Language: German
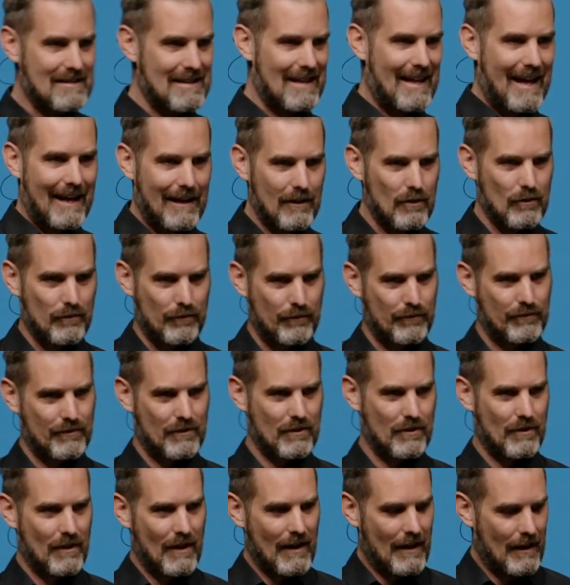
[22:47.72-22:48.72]

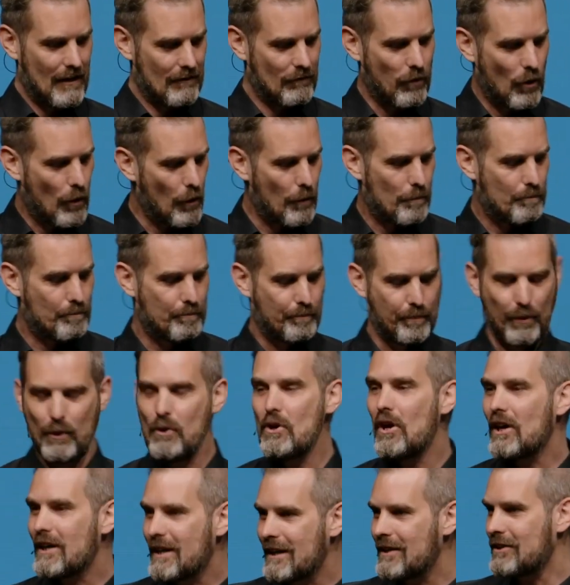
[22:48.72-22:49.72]
läuft, wo
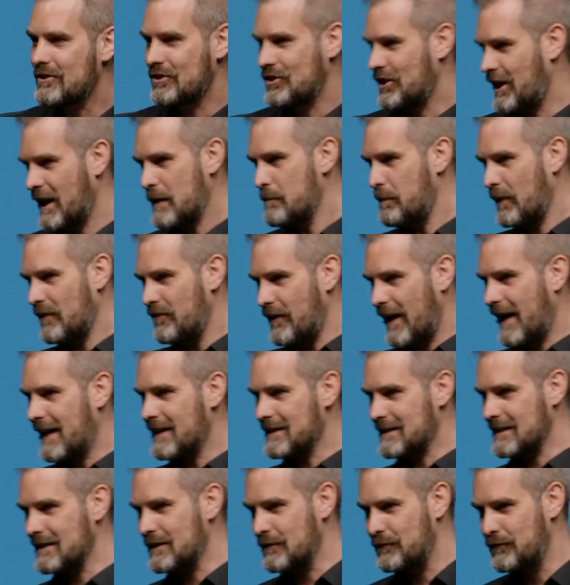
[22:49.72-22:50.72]
Bücher geschrieben
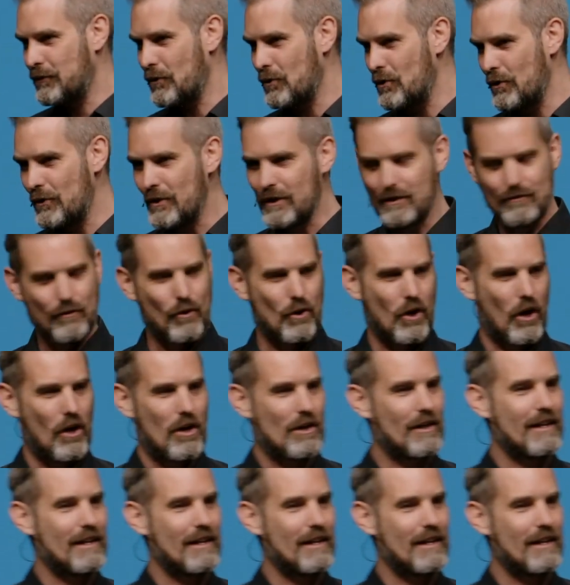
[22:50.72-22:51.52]
werden von Leuten, die gar